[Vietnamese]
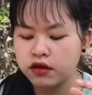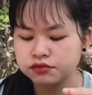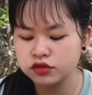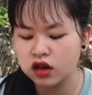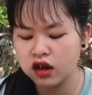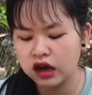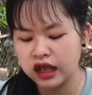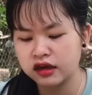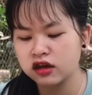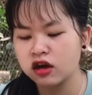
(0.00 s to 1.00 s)
cho nên
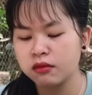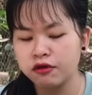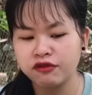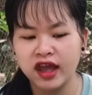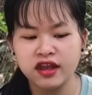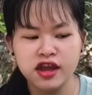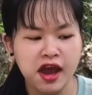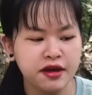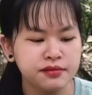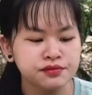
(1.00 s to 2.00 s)
là nó có màu vàng như
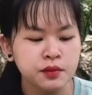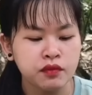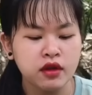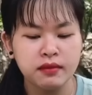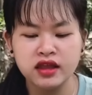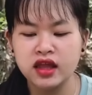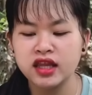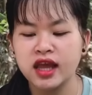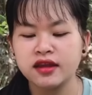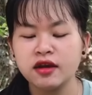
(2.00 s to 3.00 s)
vậy mà nhìn
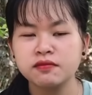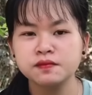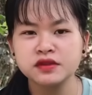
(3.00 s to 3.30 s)
vàng giống